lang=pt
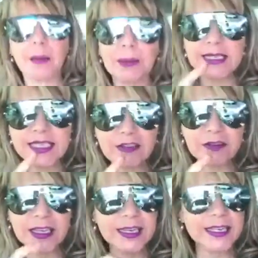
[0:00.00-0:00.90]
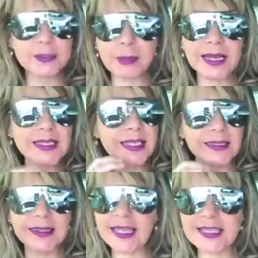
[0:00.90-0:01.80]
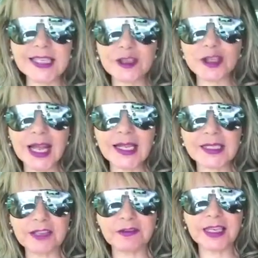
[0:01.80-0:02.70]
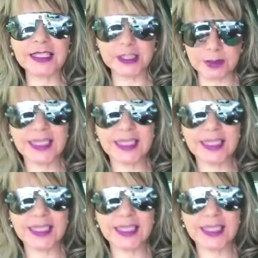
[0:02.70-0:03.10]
Para ser feliz basta desejar ser feliz.